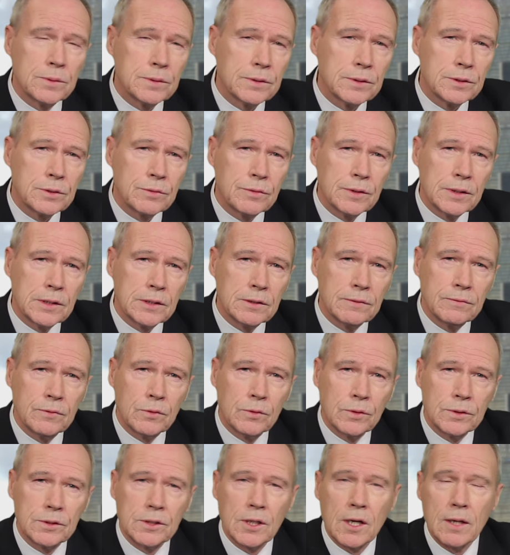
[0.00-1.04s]
뉴스
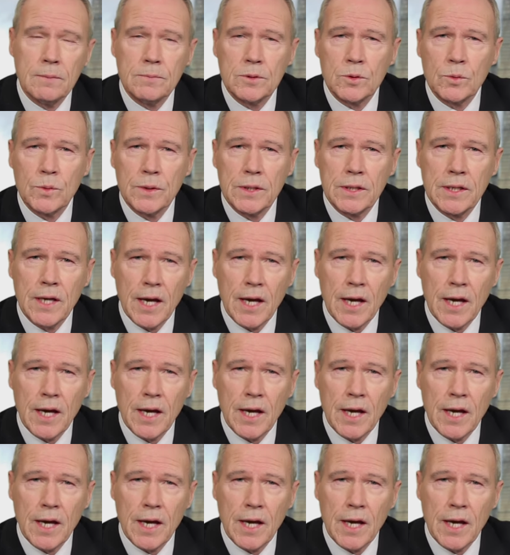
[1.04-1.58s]
나와서 이게 웬